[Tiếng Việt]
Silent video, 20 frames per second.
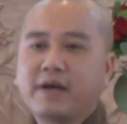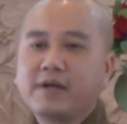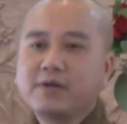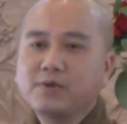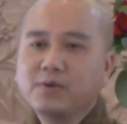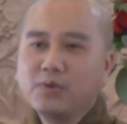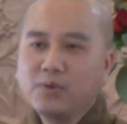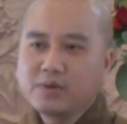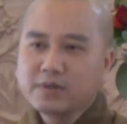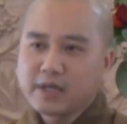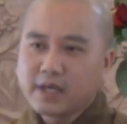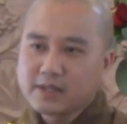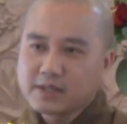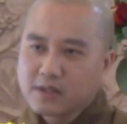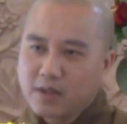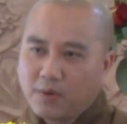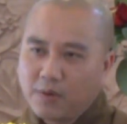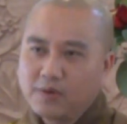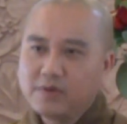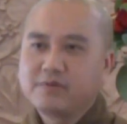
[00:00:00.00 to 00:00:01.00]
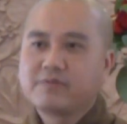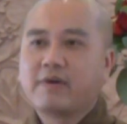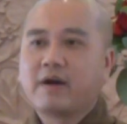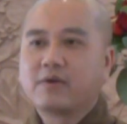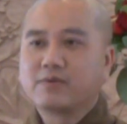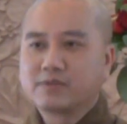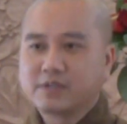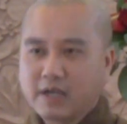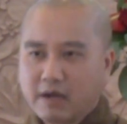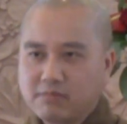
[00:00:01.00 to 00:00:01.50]
phải nuốt cái tôi
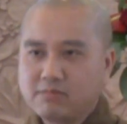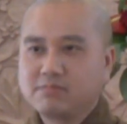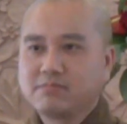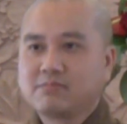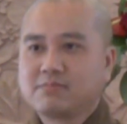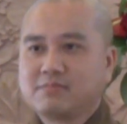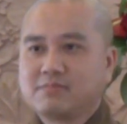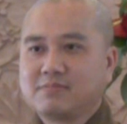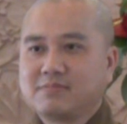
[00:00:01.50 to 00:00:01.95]
vào trong